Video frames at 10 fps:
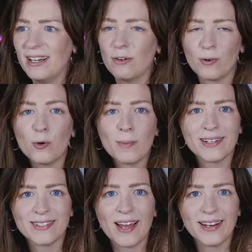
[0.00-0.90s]
weil aufgrund
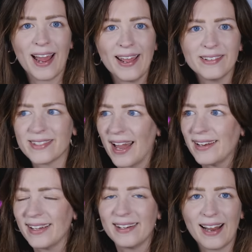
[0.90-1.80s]
meines ADHS kann
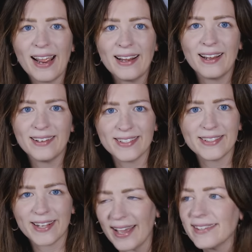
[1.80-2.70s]
ich halt leider das
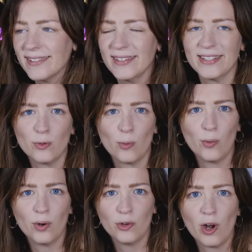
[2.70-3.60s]
Interesse nicht
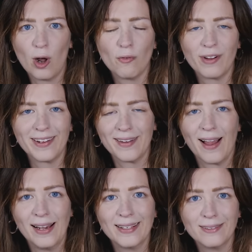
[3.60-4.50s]
so doll
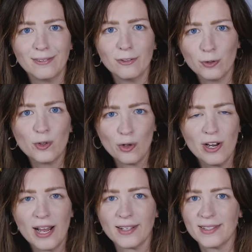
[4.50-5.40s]
aufrechterhalten für so eine
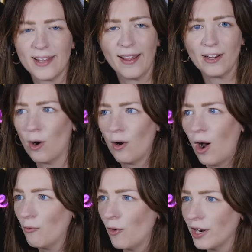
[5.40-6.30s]
lange Zeit
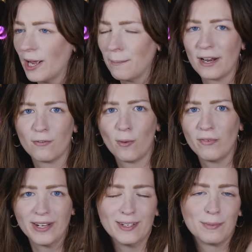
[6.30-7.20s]
auf Online-Plattformen,
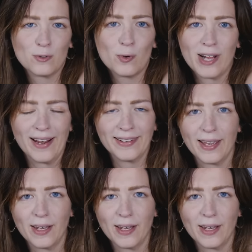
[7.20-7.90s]
wenn ich die Person gar nicht